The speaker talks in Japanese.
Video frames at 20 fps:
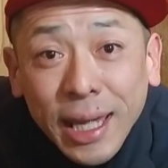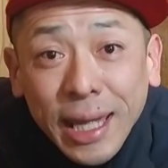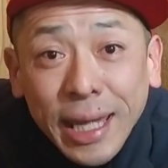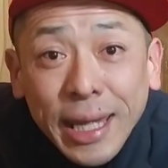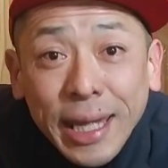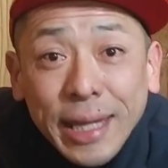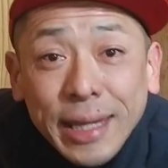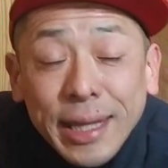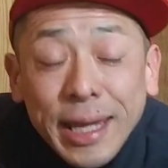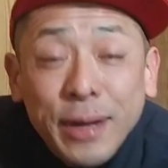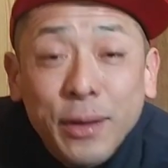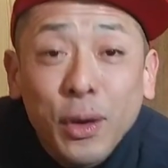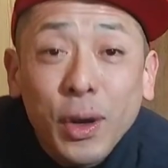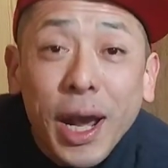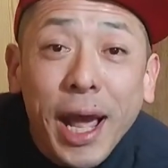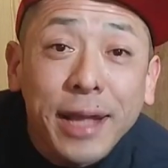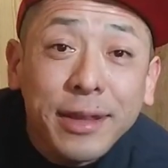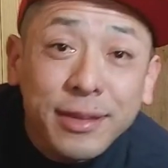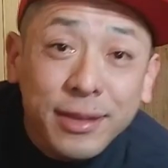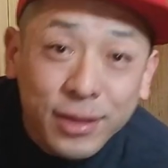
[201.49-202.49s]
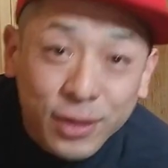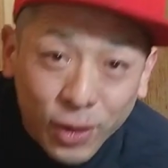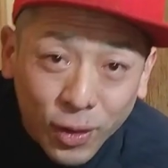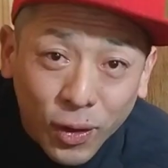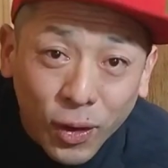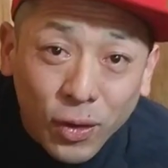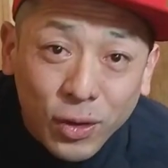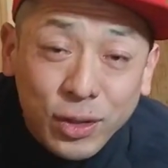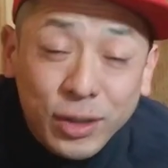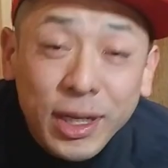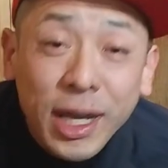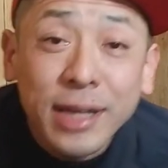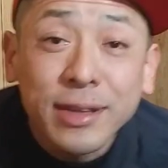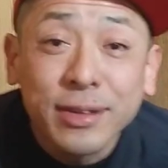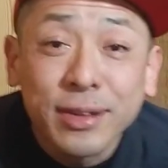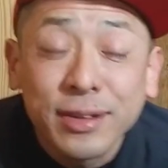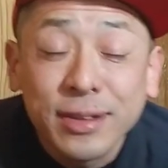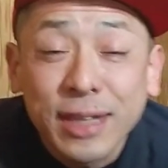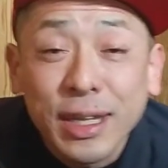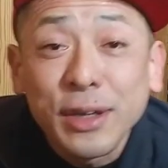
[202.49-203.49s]
えー、で、5月と9
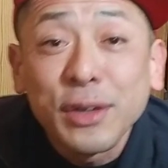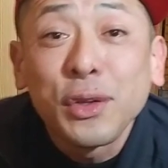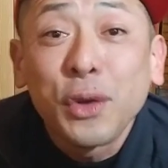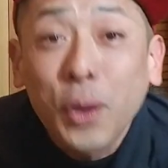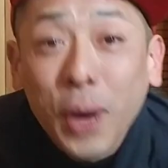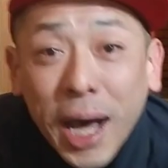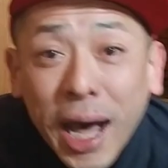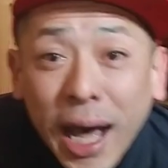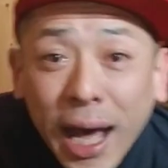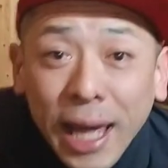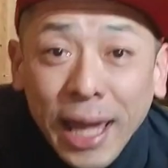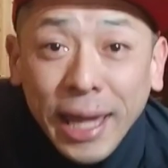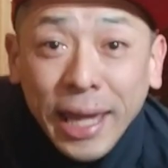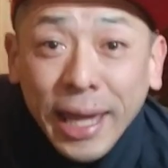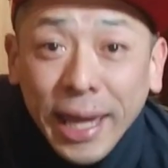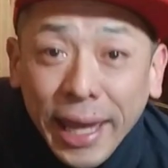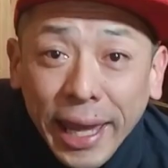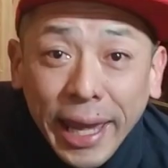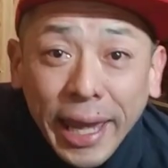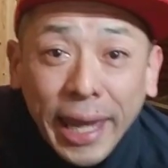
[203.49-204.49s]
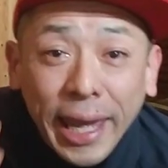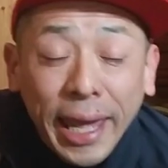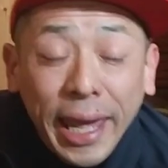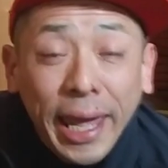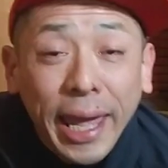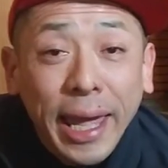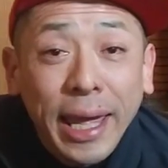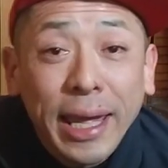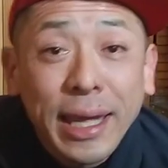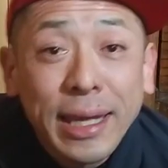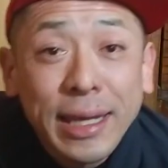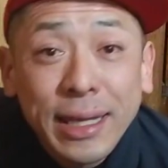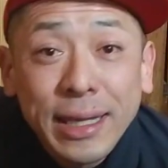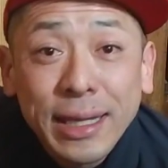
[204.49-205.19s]
月っていうのは、えー